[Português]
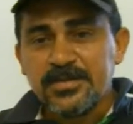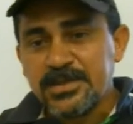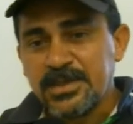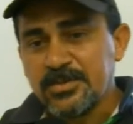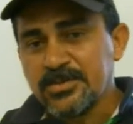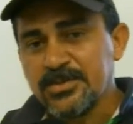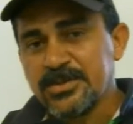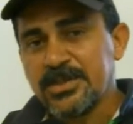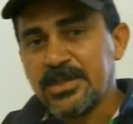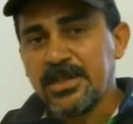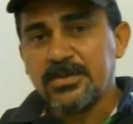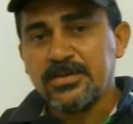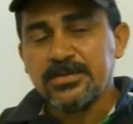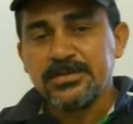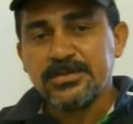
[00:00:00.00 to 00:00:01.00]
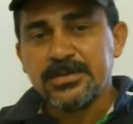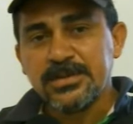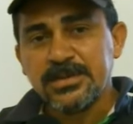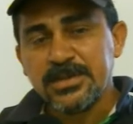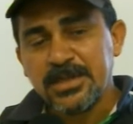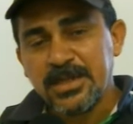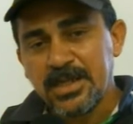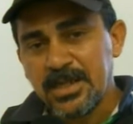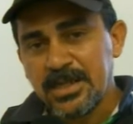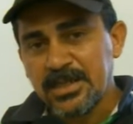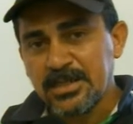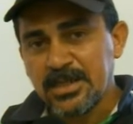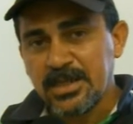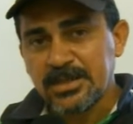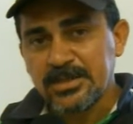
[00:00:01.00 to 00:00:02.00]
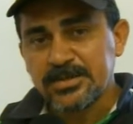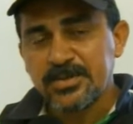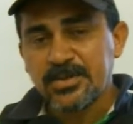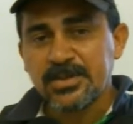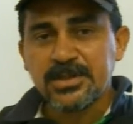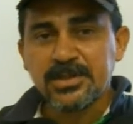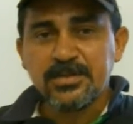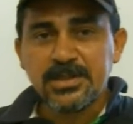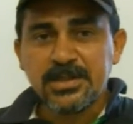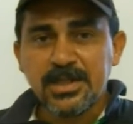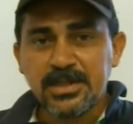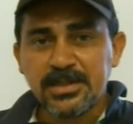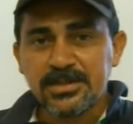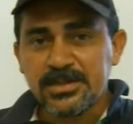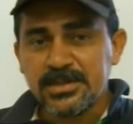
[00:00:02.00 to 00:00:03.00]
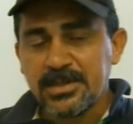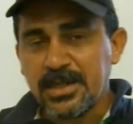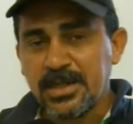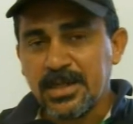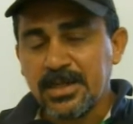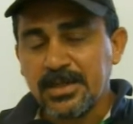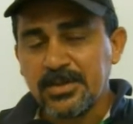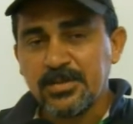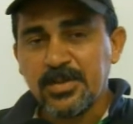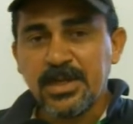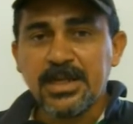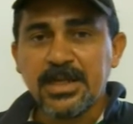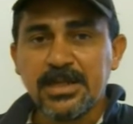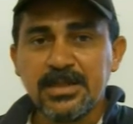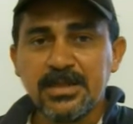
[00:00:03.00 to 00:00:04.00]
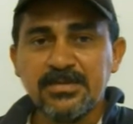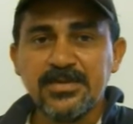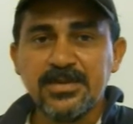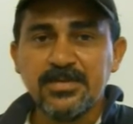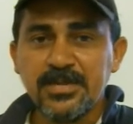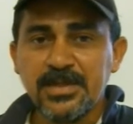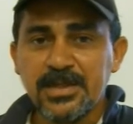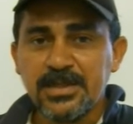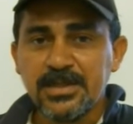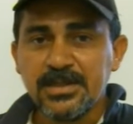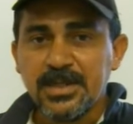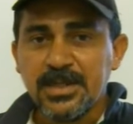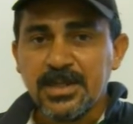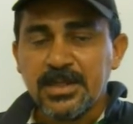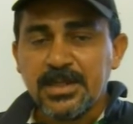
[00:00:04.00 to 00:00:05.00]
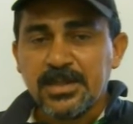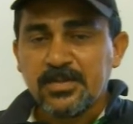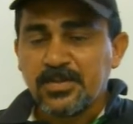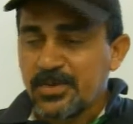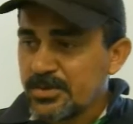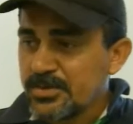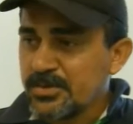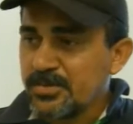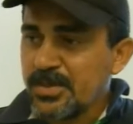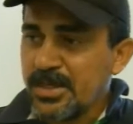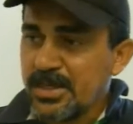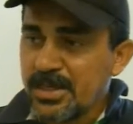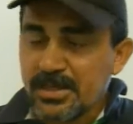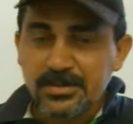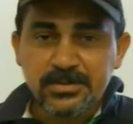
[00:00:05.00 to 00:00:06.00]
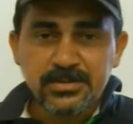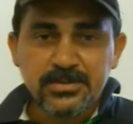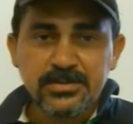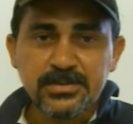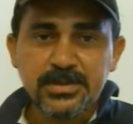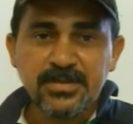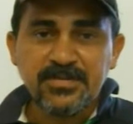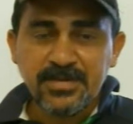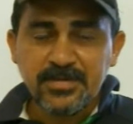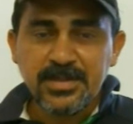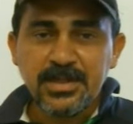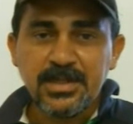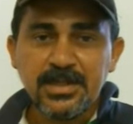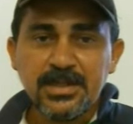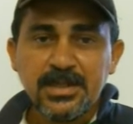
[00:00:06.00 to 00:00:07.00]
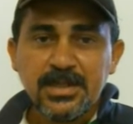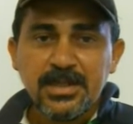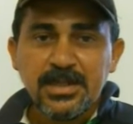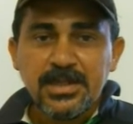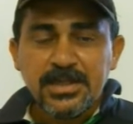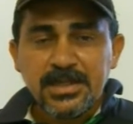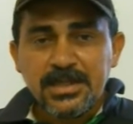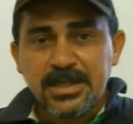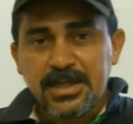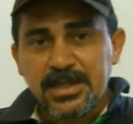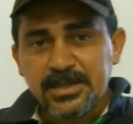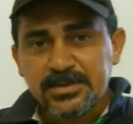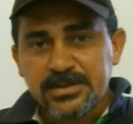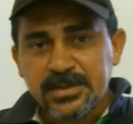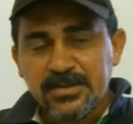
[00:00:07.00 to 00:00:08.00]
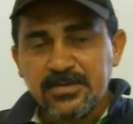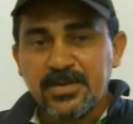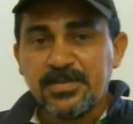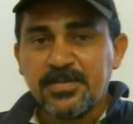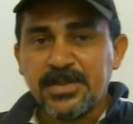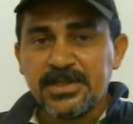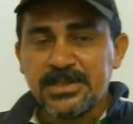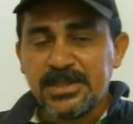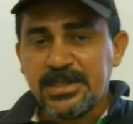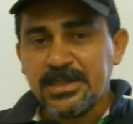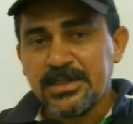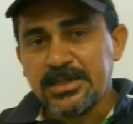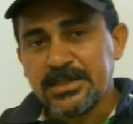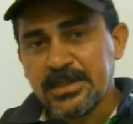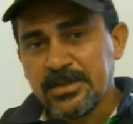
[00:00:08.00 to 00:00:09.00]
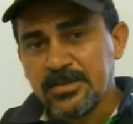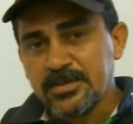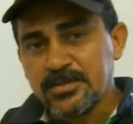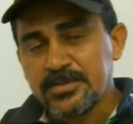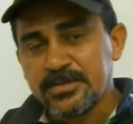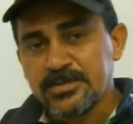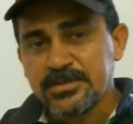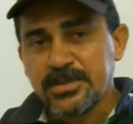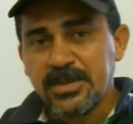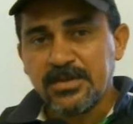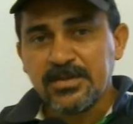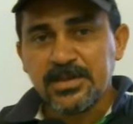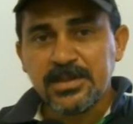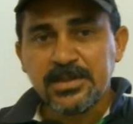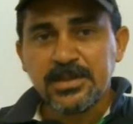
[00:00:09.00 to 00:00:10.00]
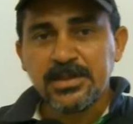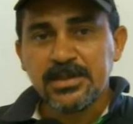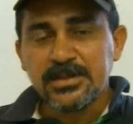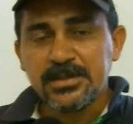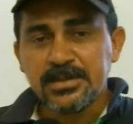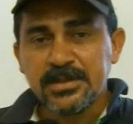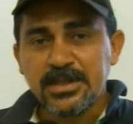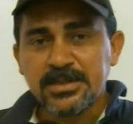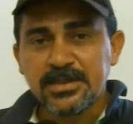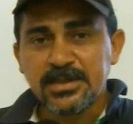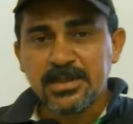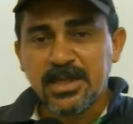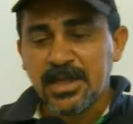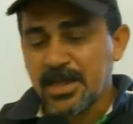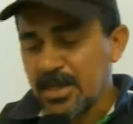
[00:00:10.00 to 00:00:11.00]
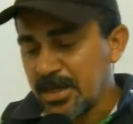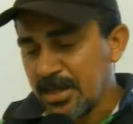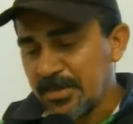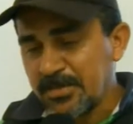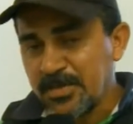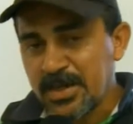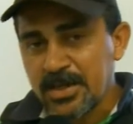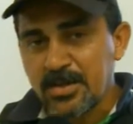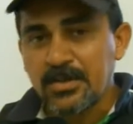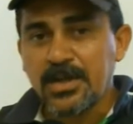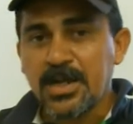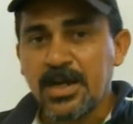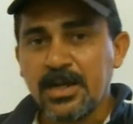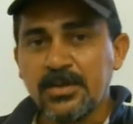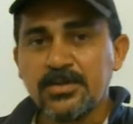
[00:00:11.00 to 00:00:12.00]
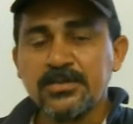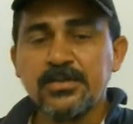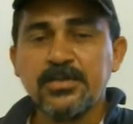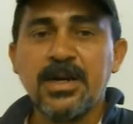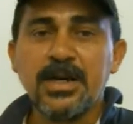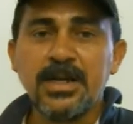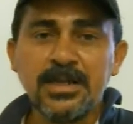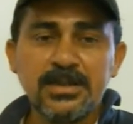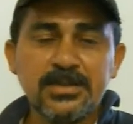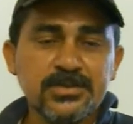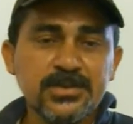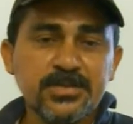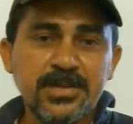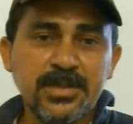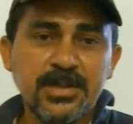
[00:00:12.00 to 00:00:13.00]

Fizemos um cerco nele ali nas proximidades da, do Mercado da Vermelha, próximo do Mercado da Vermelha, e lá teve uma perseguição, teve que é, parar o carro com bala, os